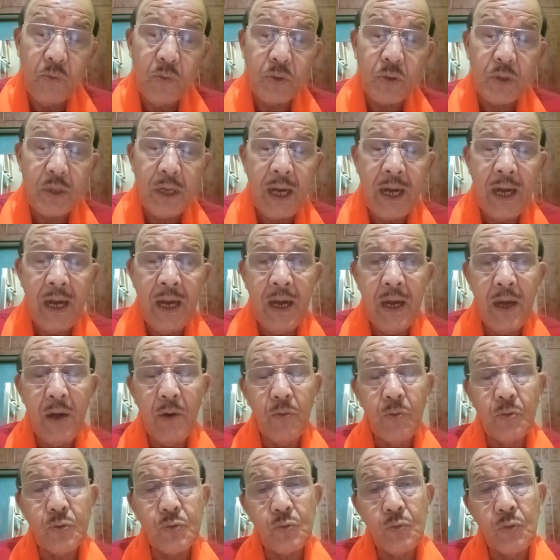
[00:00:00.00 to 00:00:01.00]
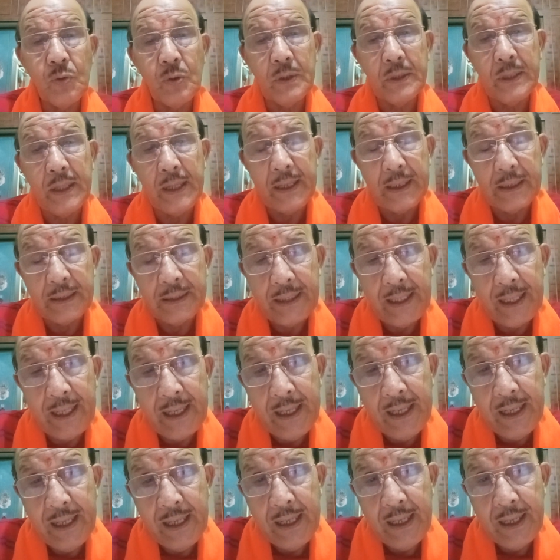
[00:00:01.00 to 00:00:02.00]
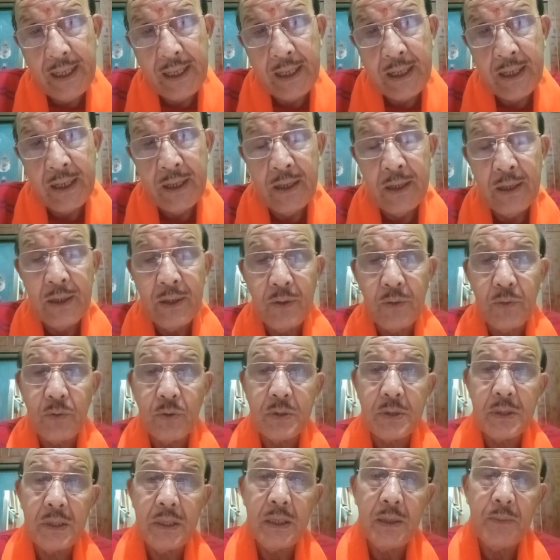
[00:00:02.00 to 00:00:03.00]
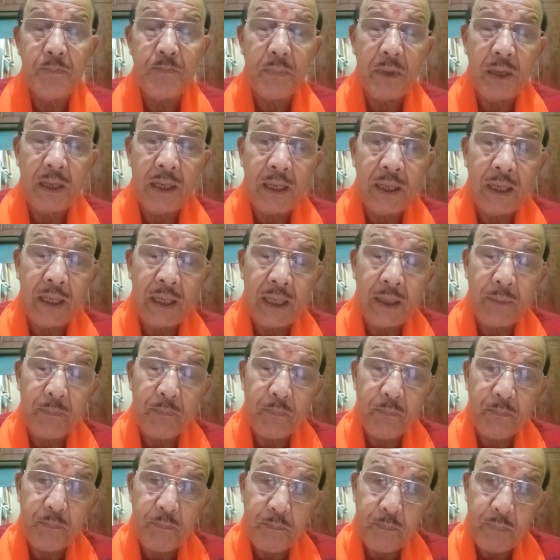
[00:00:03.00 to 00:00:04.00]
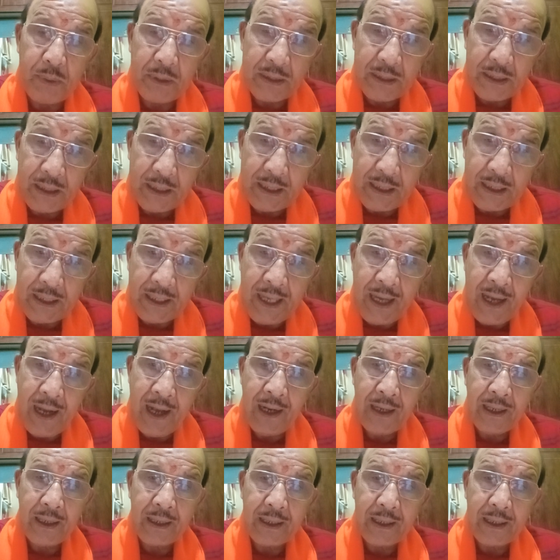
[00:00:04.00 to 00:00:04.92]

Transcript: उसका उसको देखते हैं उसकी प्रतिक्रिया